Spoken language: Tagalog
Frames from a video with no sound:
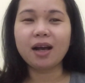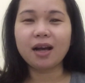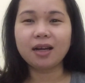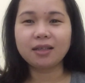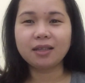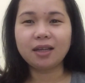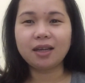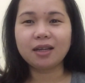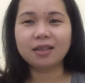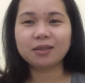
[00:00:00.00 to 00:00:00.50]
Ang
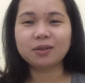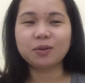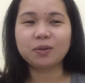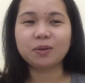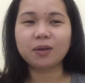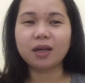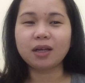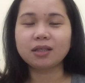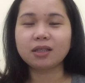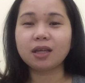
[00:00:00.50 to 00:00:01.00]
ganda ng
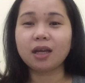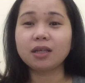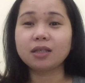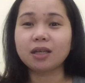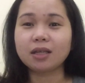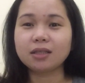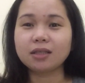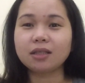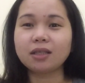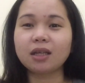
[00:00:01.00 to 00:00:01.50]
story kasi
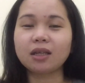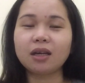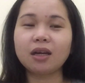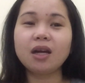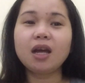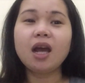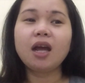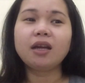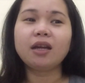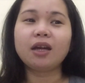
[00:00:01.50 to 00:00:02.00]
guys kasi
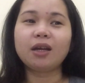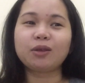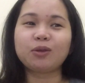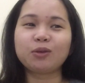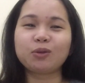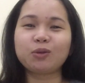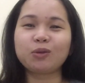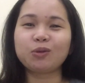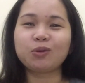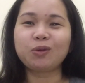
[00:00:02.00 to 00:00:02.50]
nat
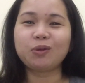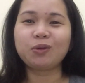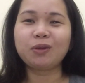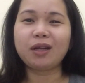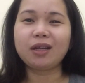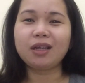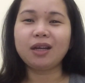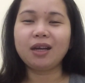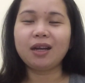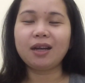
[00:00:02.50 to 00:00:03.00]

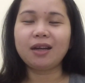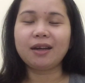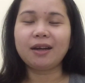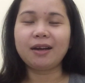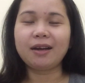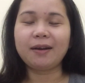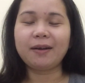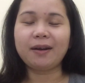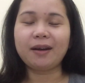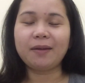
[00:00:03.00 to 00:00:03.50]
natututunan nila
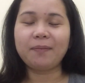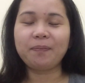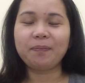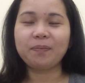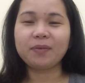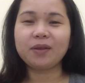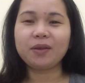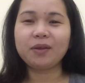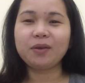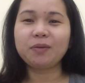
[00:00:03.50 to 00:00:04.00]
na
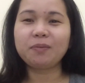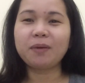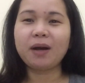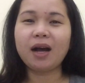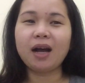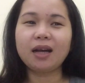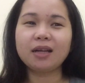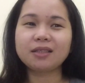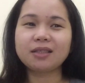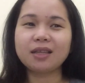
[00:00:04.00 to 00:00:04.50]
yung
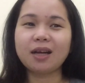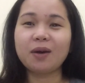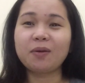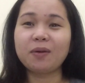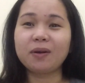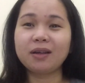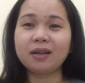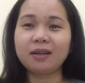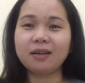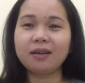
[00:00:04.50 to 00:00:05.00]
mga
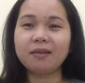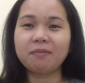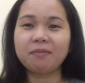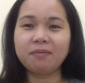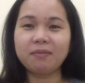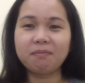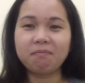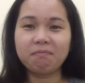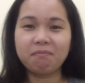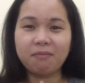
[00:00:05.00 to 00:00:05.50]
asawan
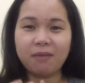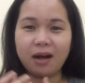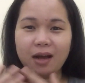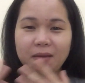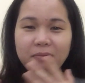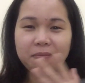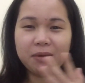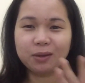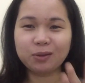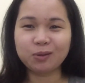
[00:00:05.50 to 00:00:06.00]

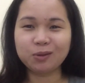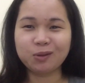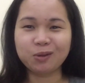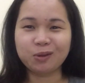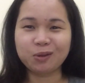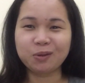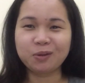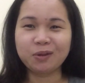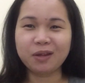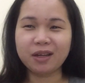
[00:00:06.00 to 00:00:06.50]
may
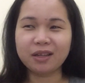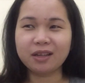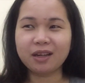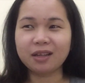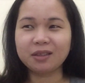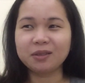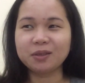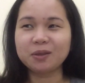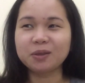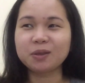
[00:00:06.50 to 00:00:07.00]
matututunan
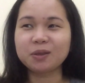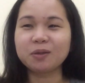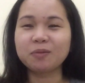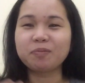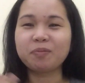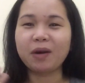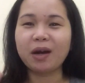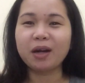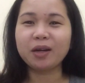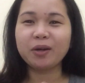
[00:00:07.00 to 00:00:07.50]
ka doon
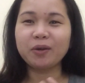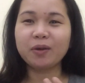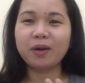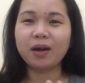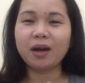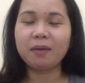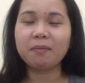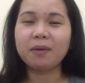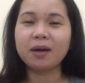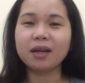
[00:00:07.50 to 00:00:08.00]
kung
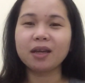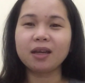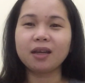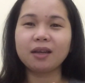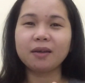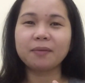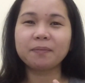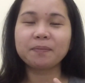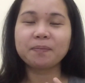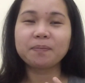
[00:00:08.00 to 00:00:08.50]
paano ka
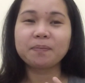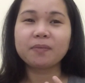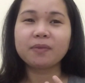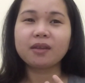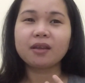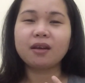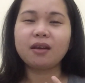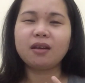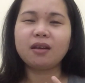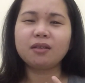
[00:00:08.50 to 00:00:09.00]
maging
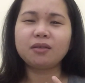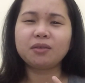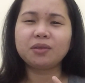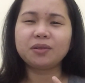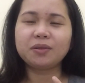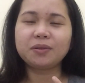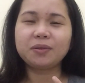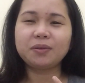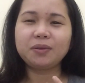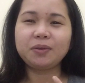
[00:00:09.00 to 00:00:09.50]

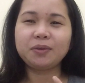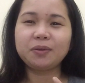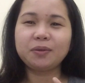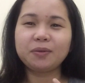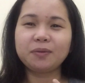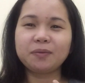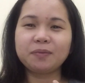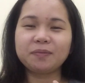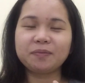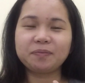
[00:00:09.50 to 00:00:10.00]
ano
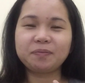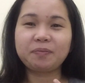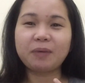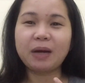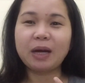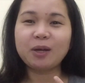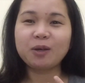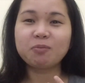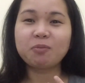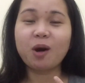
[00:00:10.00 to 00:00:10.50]
yung
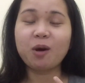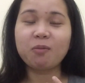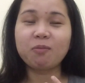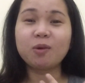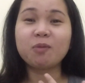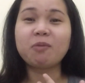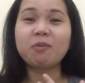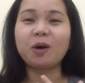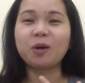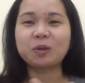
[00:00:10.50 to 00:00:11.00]
paano
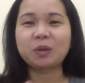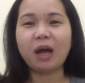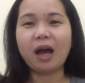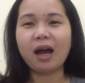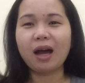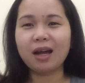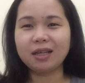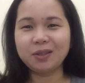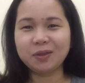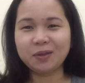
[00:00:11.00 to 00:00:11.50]
mo
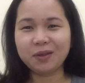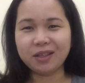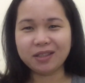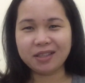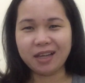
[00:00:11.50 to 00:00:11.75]
mautakan yung